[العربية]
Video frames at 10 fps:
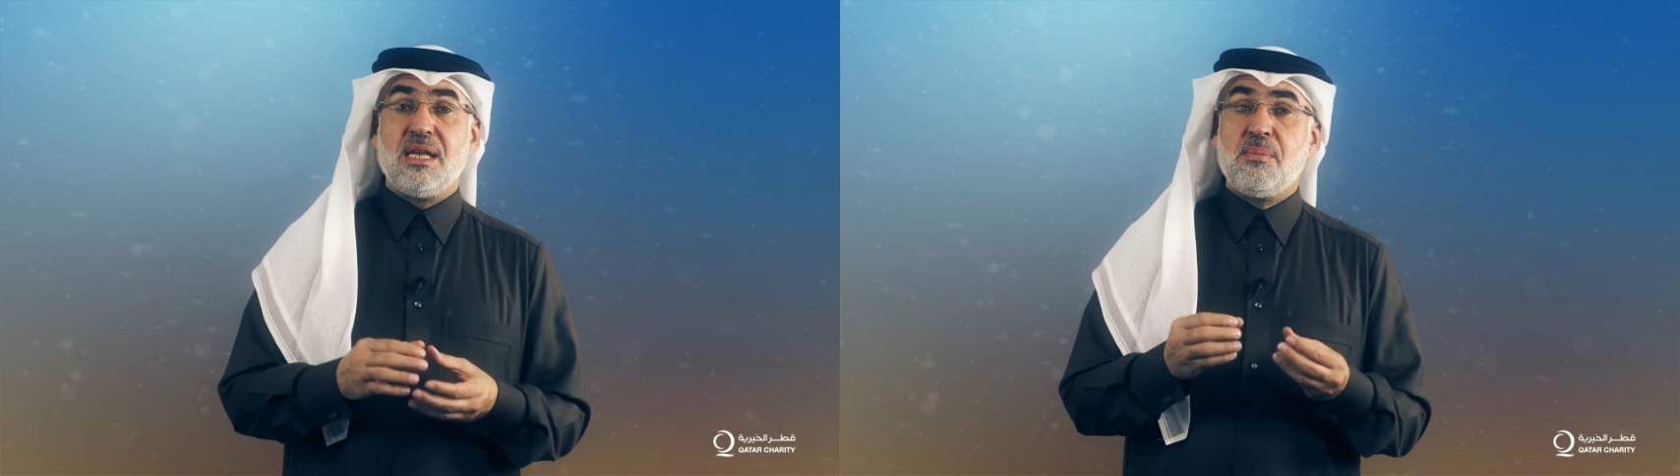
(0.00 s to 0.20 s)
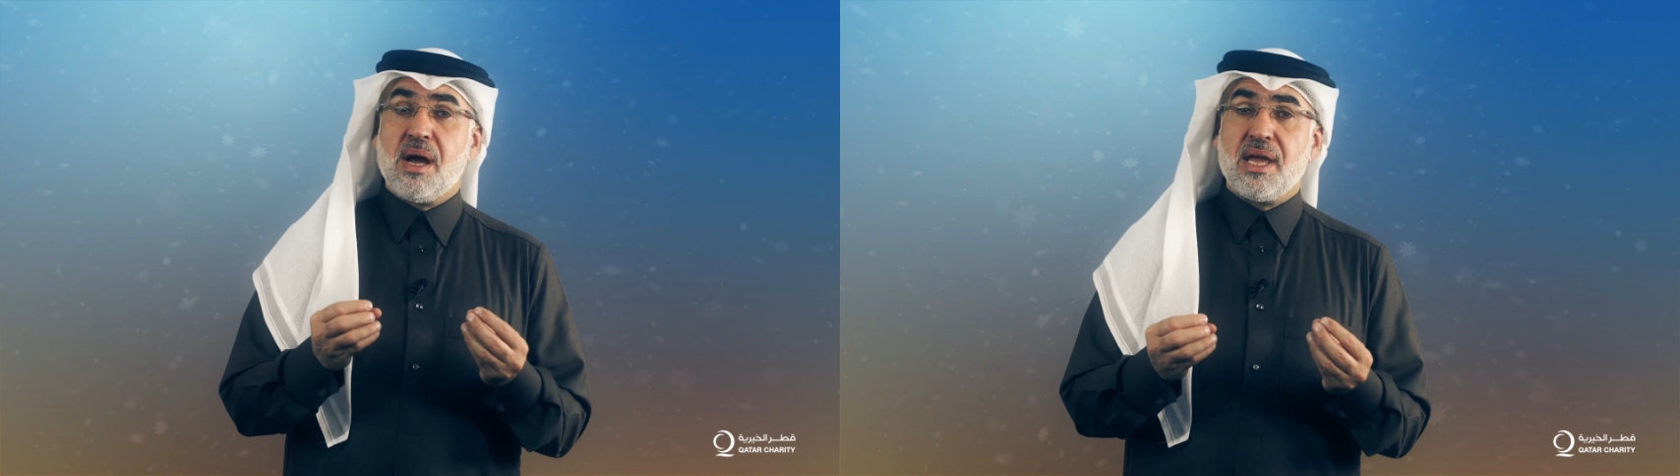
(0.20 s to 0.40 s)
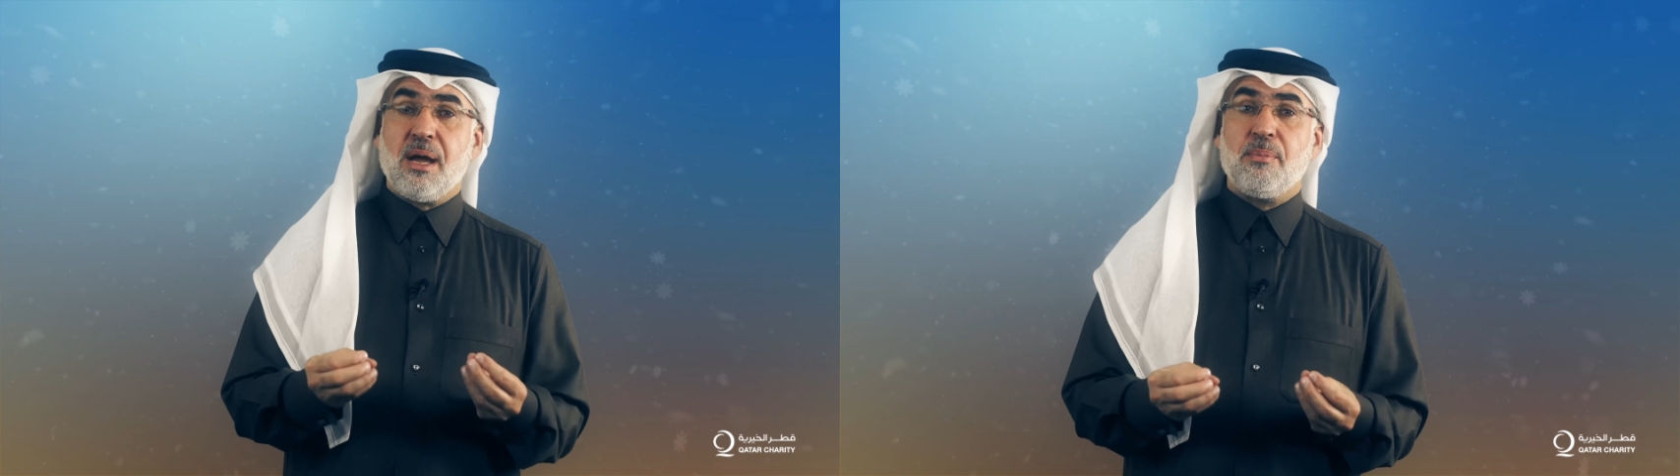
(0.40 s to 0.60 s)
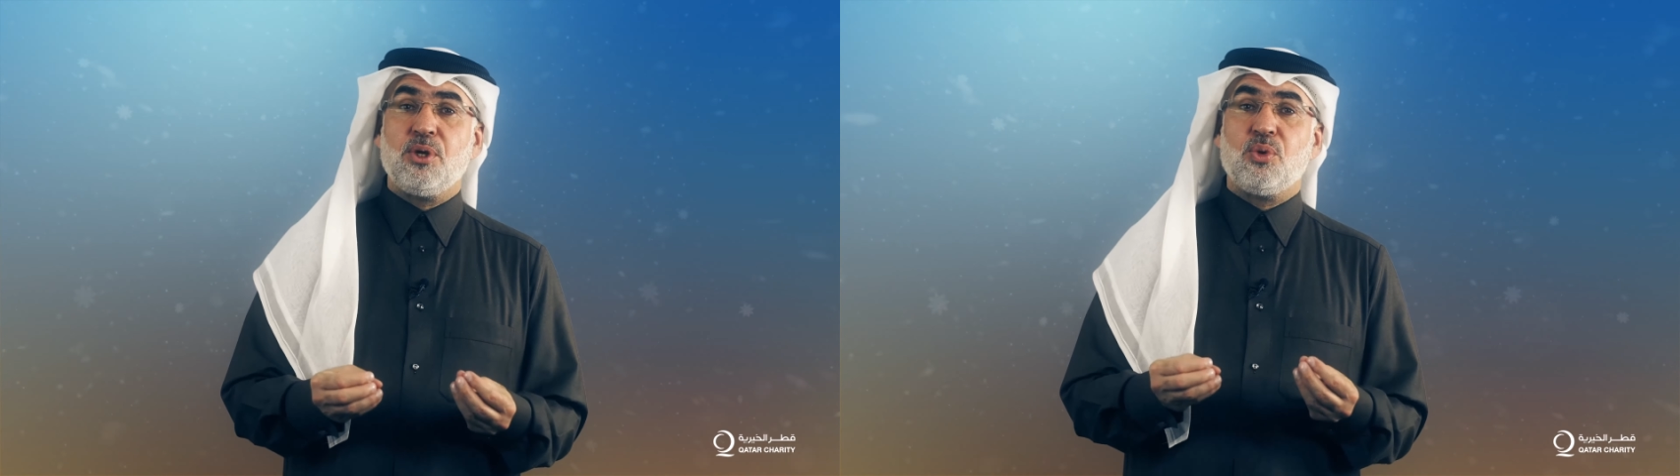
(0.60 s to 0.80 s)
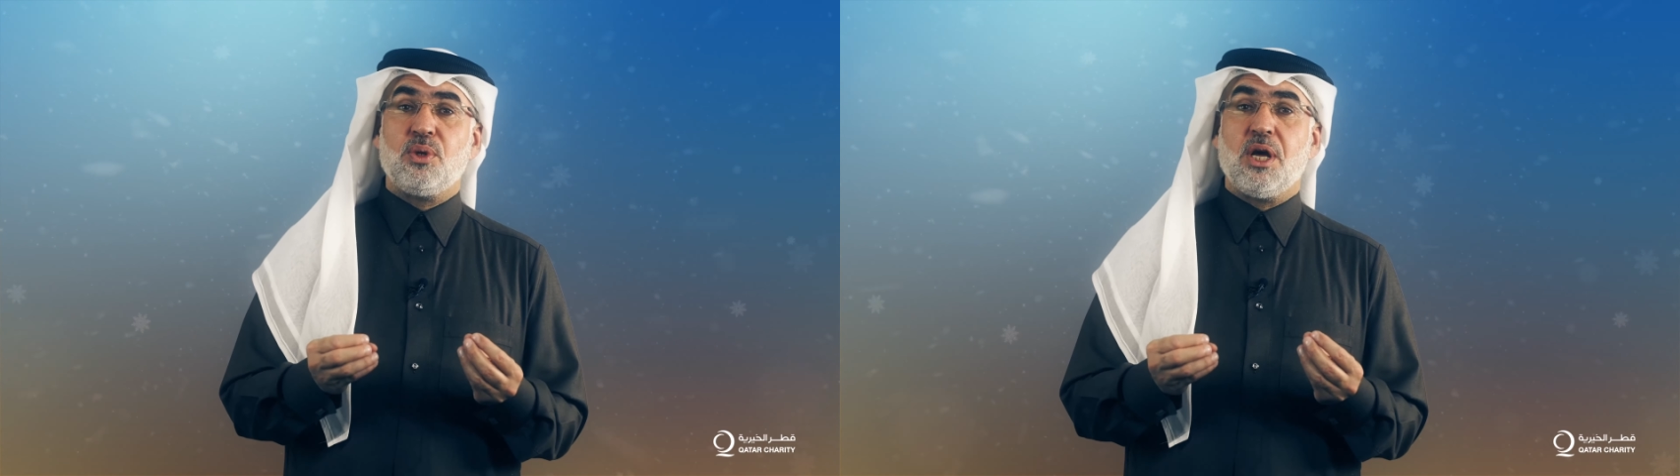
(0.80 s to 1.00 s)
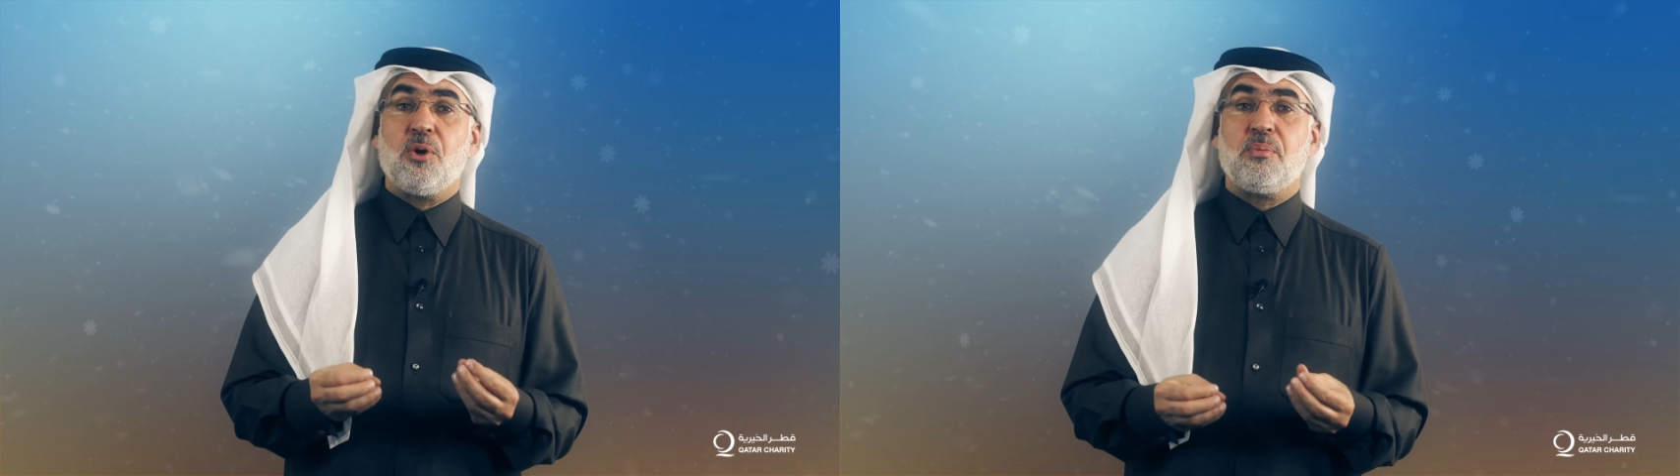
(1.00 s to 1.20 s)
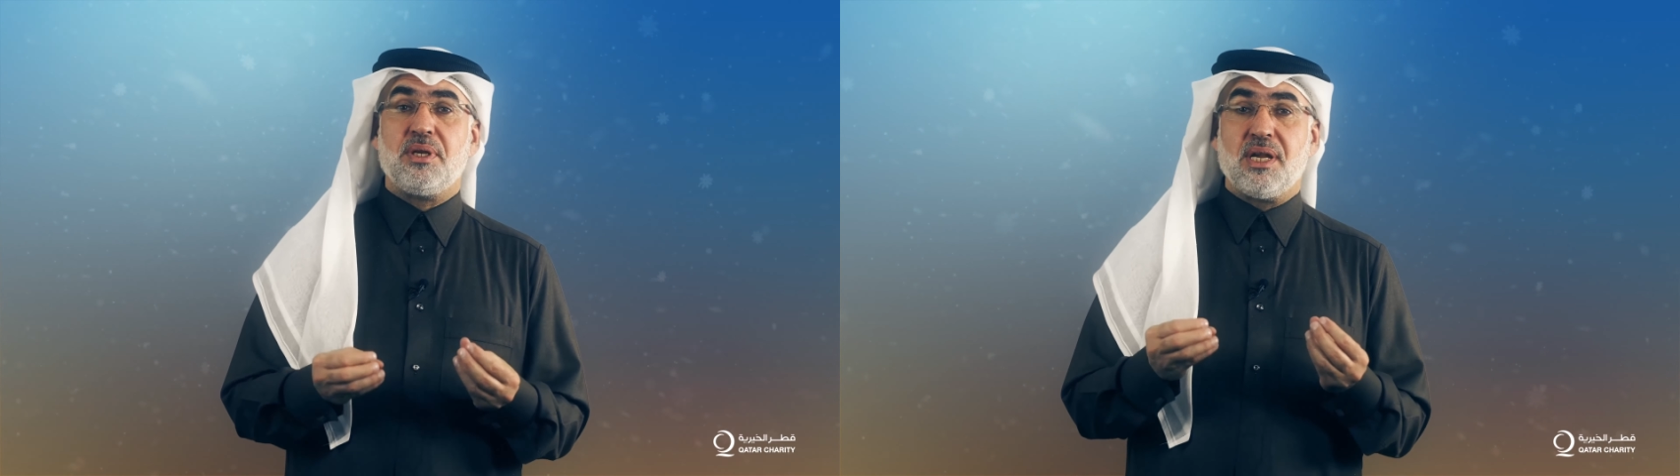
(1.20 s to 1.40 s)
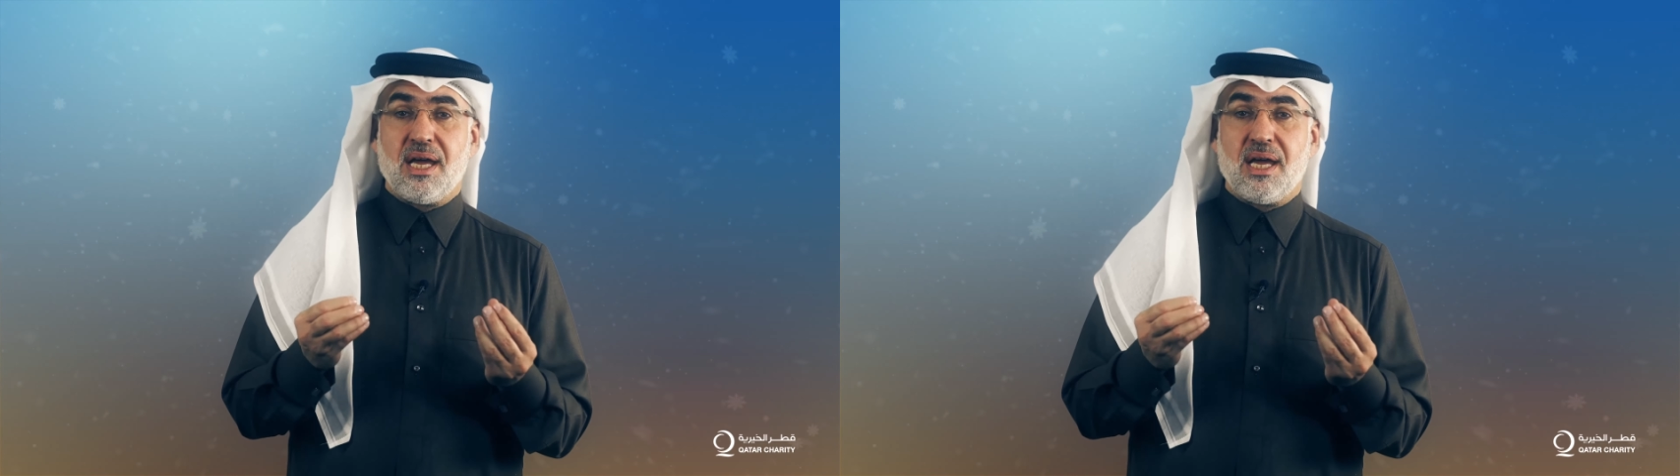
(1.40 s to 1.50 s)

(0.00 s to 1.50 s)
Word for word: لما يحمله لهم من